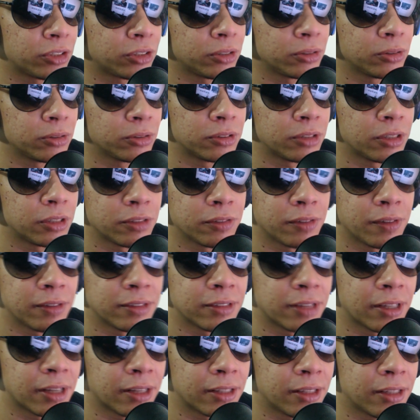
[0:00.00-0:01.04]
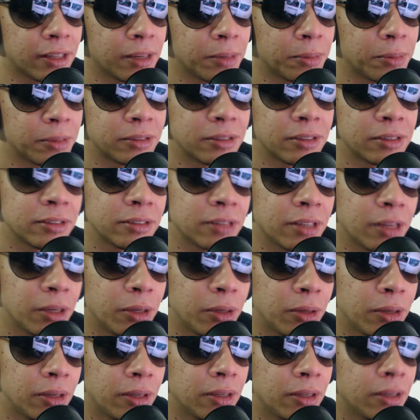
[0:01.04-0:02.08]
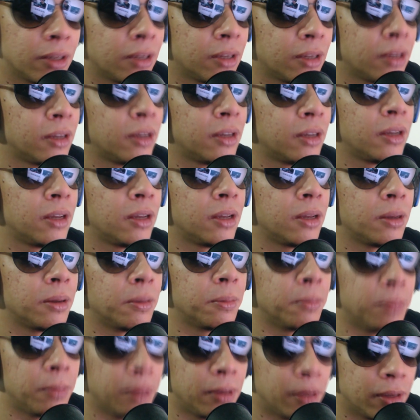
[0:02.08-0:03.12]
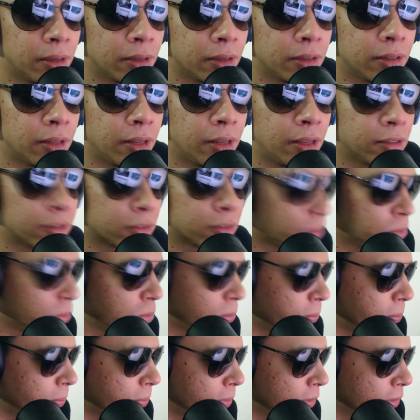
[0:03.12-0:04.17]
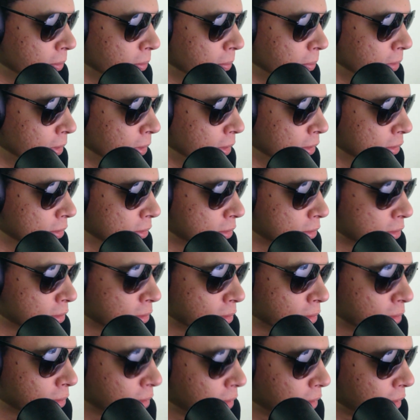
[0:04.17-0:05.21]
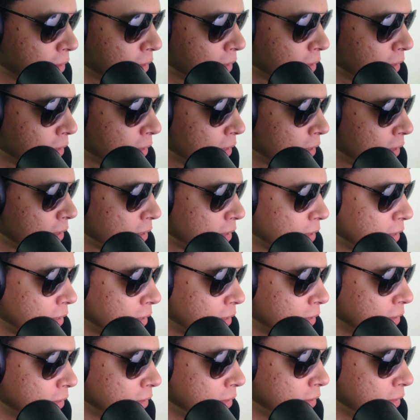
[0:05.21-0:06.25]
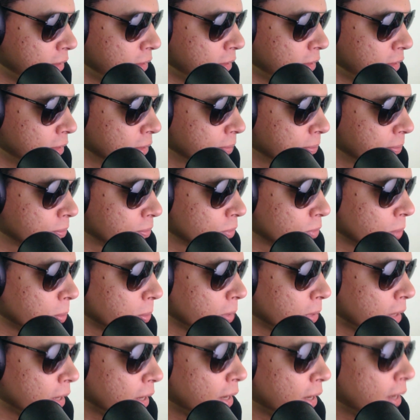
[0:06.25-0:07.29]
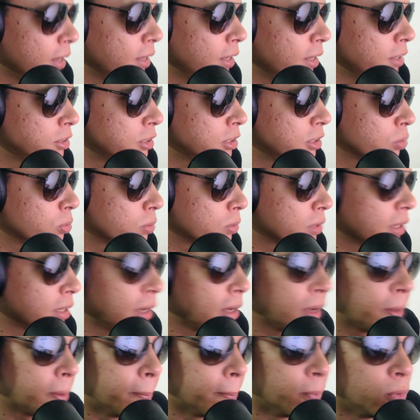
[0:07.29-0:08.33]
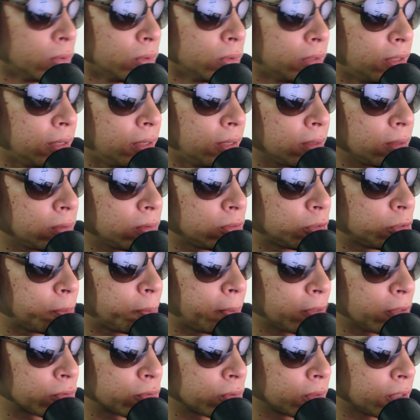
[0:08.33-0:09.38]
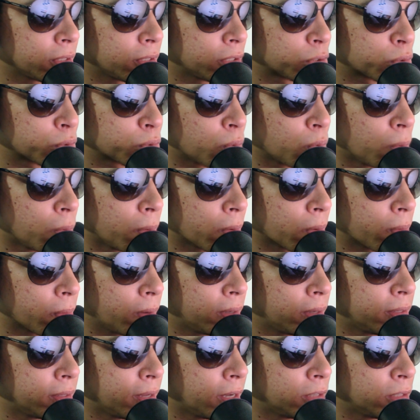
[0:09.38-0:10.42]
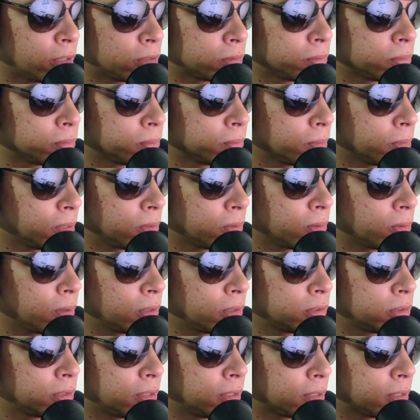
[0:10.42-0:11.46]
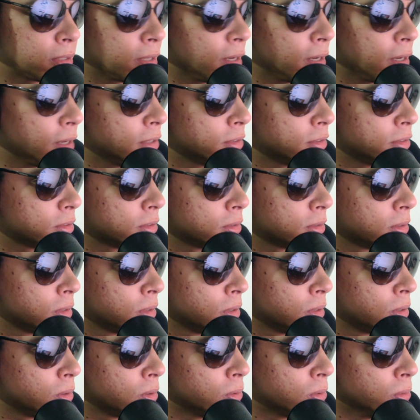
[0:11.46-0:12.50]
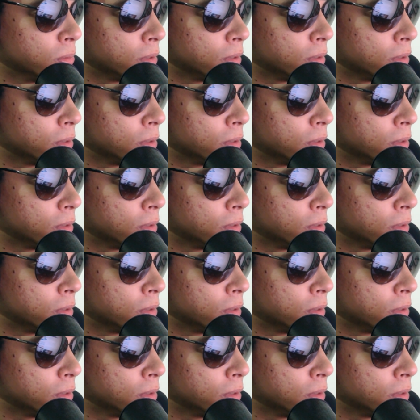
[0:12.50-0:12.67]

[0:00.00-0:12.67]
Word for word: effects. Não sei se vai sair na tela, mas se sair, me desculpe, beleza? E vamos lá. Além de adotar modelos de personagens com uma qualidade maior de detalhes,